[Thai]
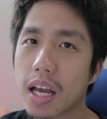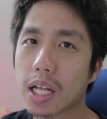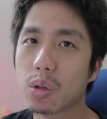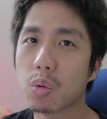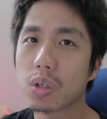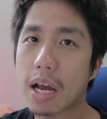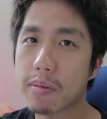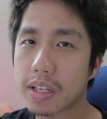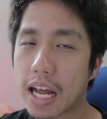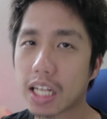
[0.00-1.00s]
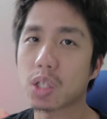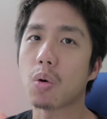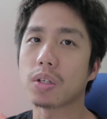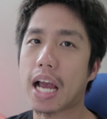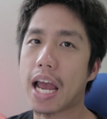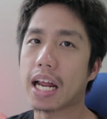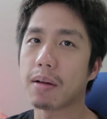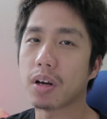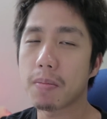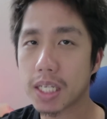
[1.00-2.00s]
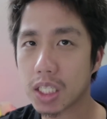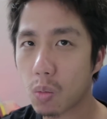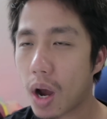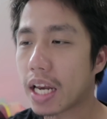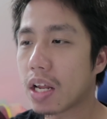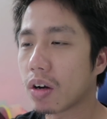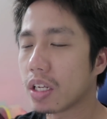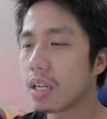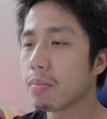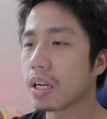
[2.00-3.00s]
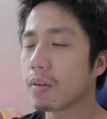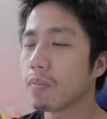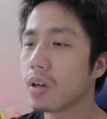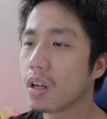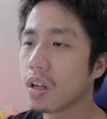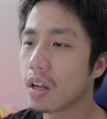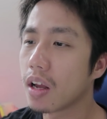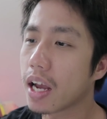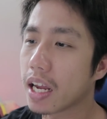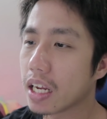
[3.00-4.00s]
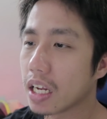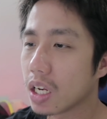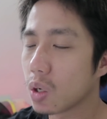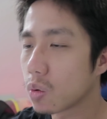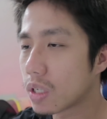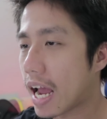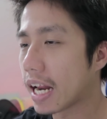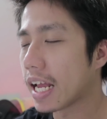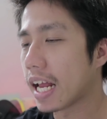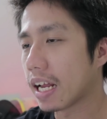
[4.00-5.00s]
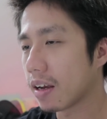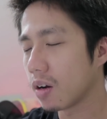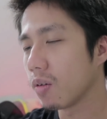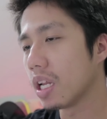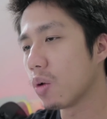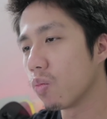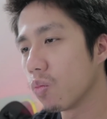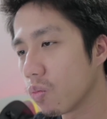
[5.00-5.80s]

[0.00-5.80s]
ไอตัวลูกชายปริศนาก็ตกใจนะครับแล้วก็เป็นจังหวะเดียวกันที่เหมือนกับไอลูกชายนางเอกเนี่ยก็รีบ